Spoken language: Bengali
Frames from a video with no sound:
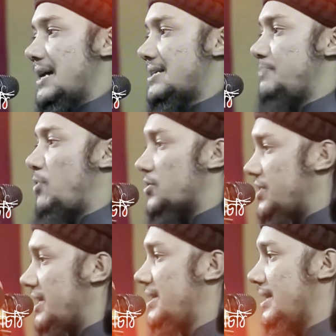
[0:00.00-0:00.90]
একটা
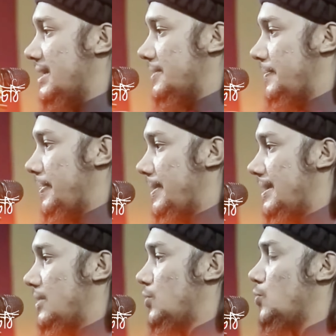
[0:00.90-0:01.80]
পর্যায়ে গিয়ে
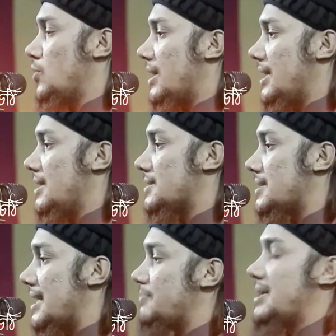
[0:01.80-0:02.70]
নূহ আলী
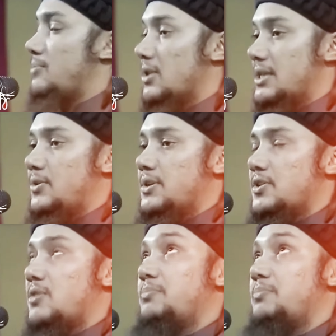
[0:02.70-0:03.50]
ইসলামকে বলতে হয়েছে